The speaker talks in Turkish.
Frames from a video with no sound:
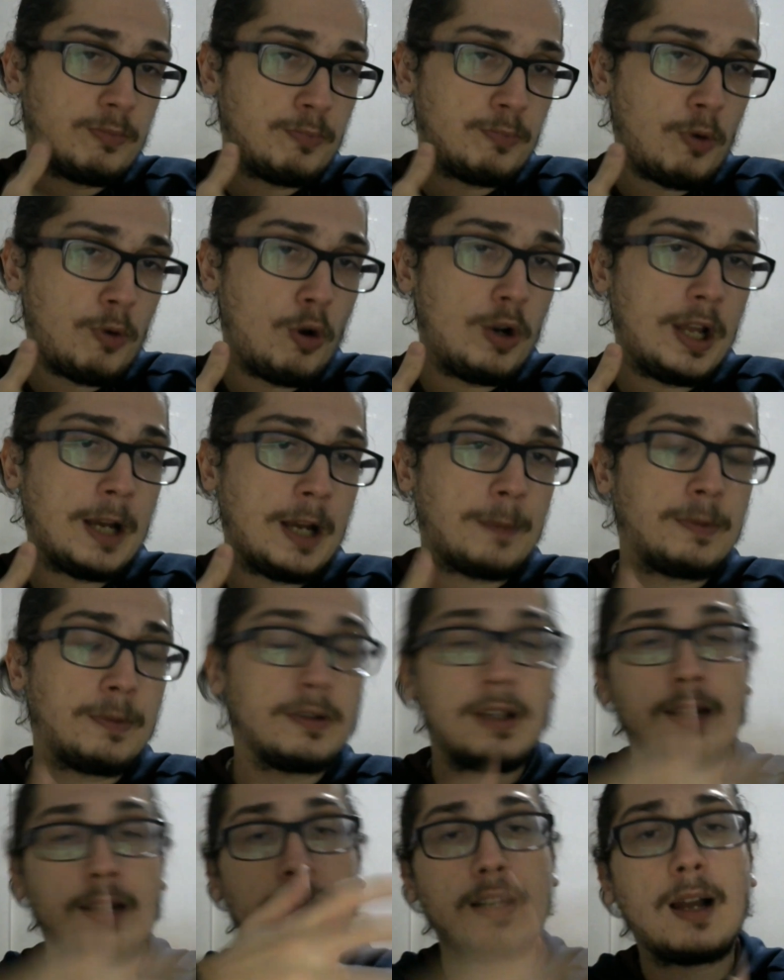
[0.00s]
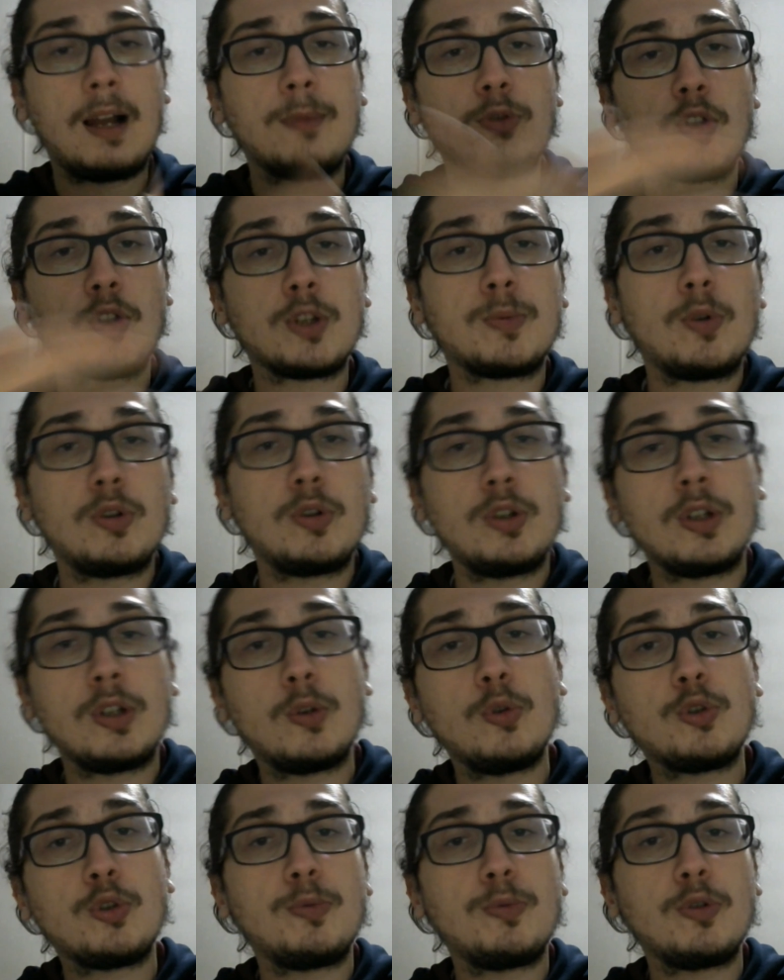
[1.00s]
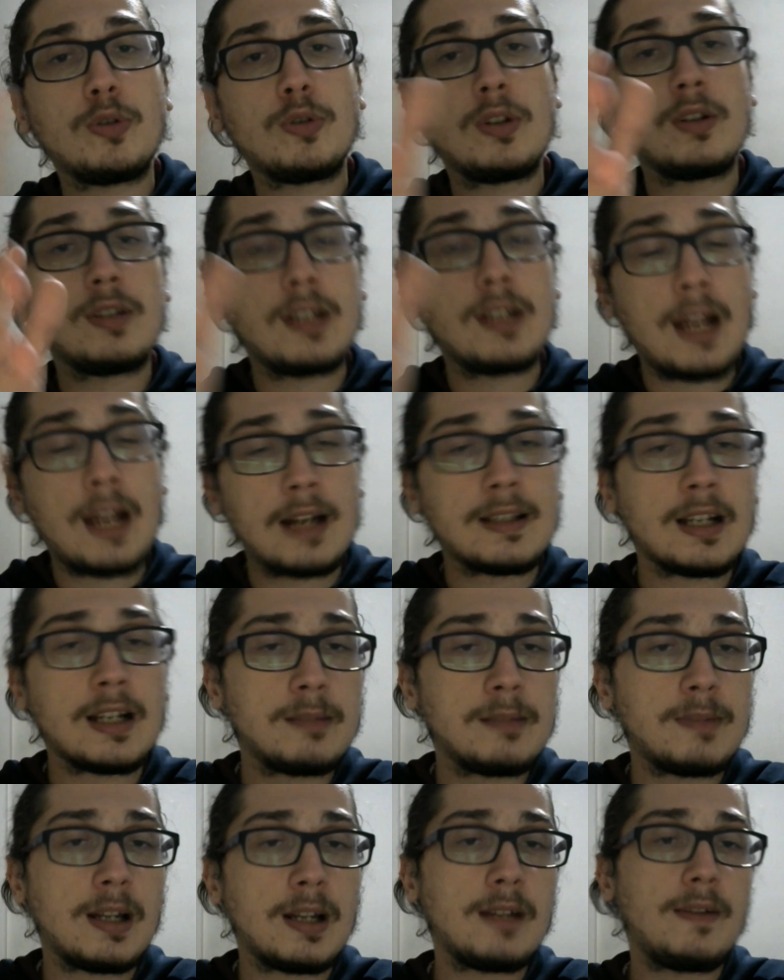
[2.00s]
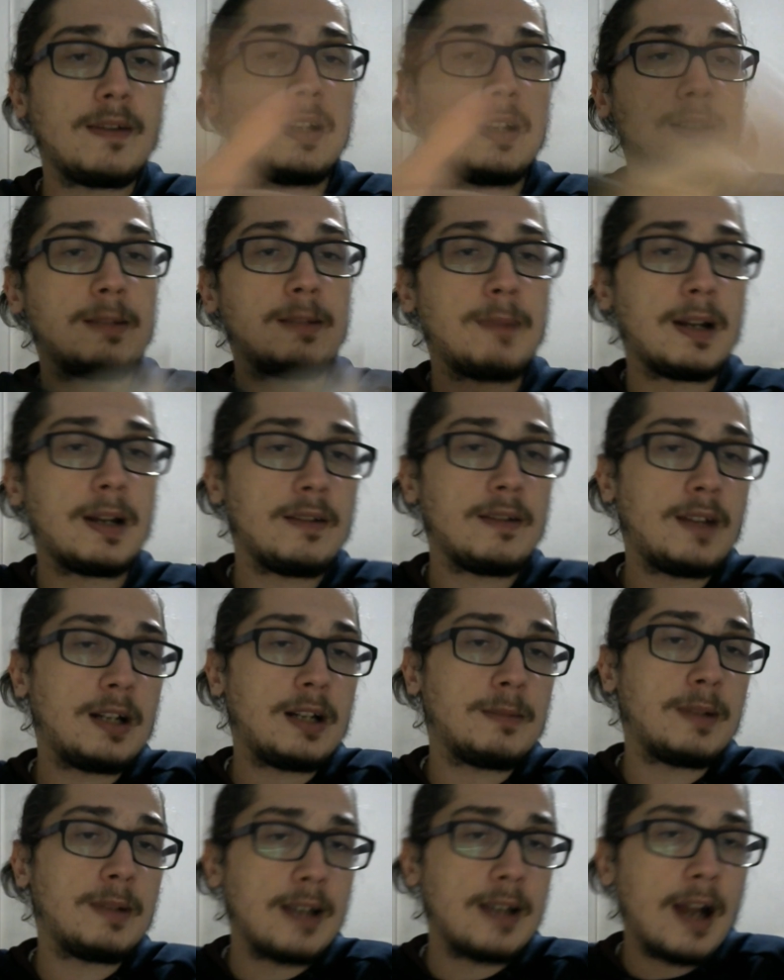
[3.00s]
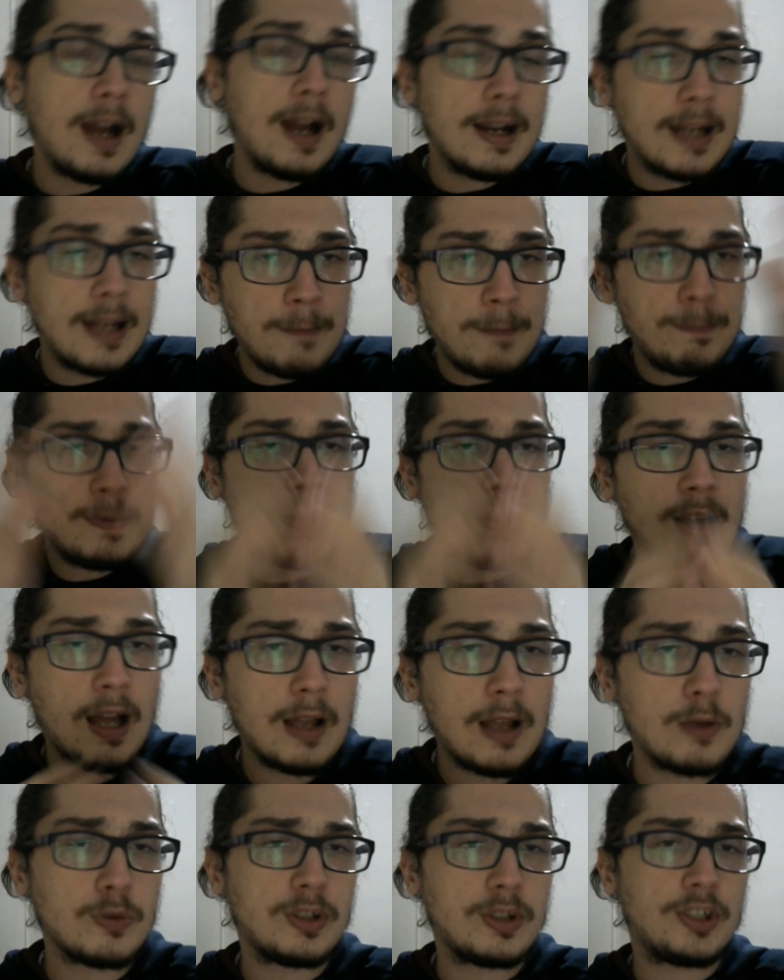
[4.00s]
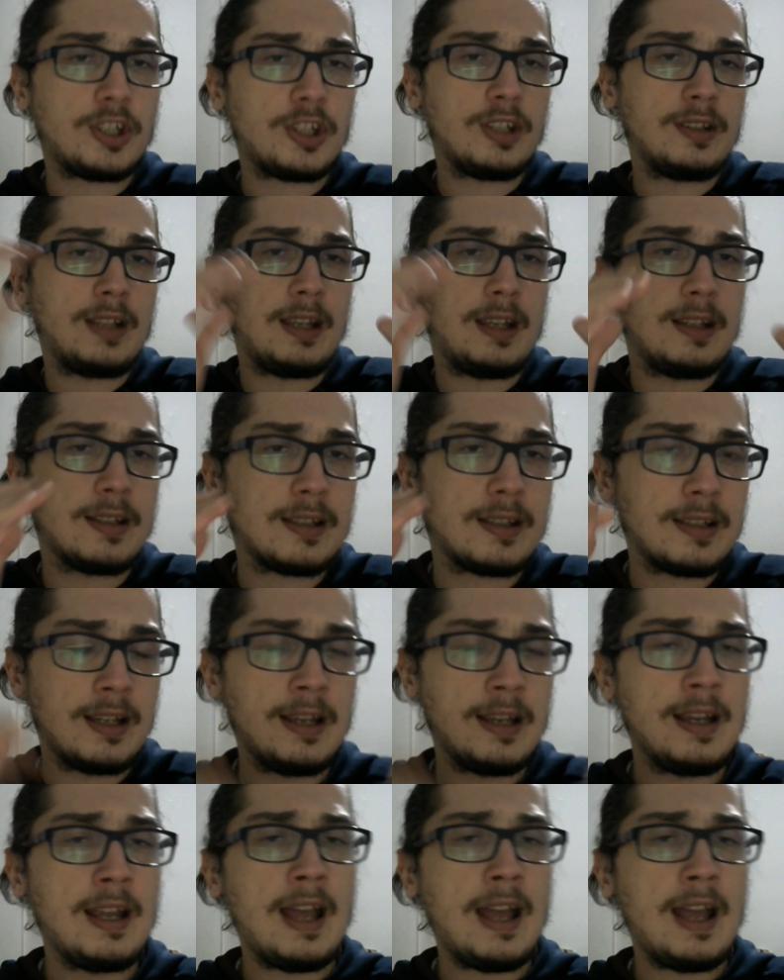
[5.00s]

Böyle yapıldı. E, Trabzonspor diyor ki 3 büyük diğer takımlara verildi bana verilmedi. Yani hep bir kaos içindeyiz.